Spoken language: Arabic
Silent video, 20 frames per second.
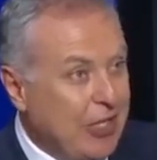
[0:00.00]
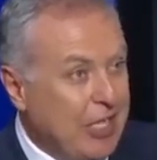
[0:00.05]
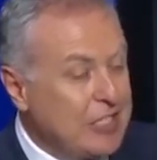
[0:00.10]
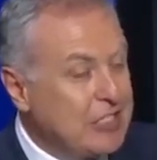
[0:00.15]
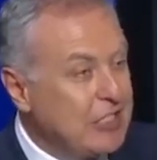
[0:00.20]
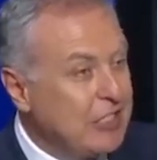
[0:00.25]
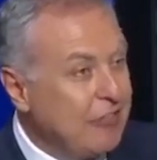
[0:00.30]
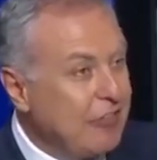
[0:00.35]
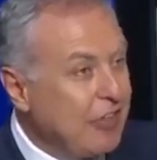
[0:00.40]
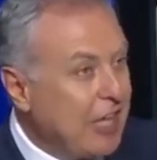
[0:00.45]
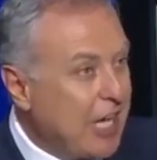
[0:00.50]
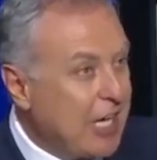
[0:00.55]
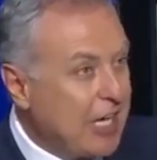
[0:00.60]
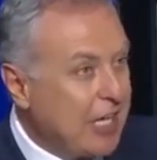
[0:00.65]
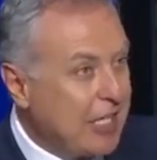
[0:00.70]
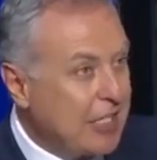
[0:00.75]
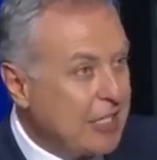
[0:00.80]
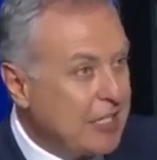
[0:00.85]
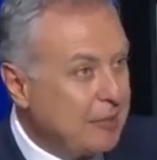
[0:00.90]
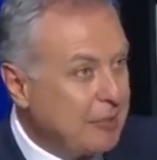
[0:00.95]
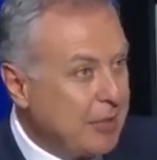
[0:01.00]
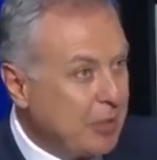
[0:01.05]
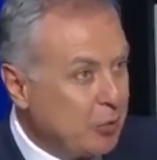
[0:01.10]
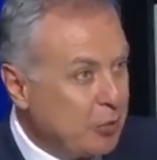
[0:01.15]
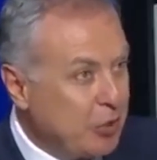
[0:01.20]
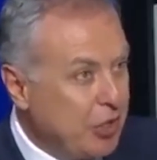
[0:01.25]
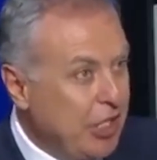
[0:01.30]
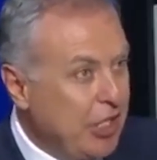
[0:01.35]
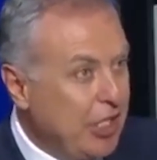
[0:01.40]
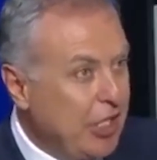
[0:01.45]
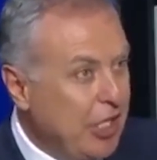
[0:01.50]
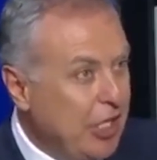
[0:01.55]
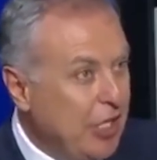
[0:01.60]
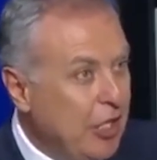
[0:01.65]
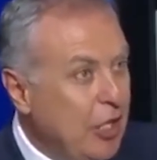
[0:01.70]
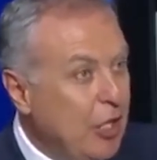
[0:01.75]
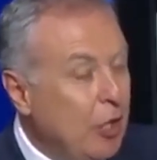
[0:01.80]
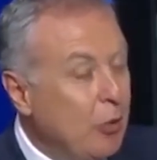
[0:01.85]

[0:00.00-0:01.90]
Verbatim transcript: رح يصير في حركة تمردية